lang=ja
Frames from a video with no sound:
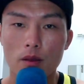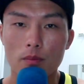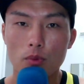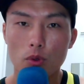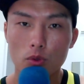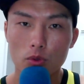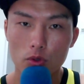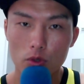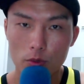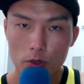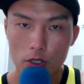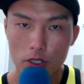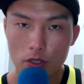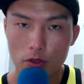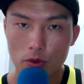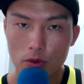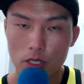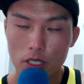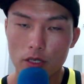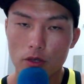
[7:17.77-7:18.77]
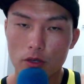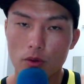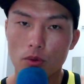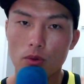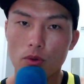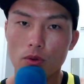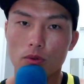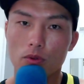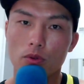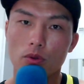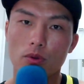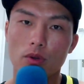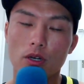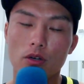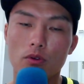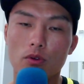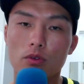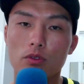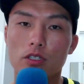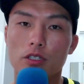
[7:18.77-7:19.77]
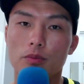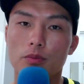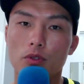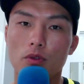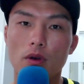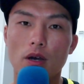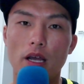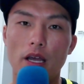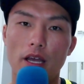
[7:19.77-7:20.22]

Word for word: 冒頭でも言った通り、この動画のコンセプトは、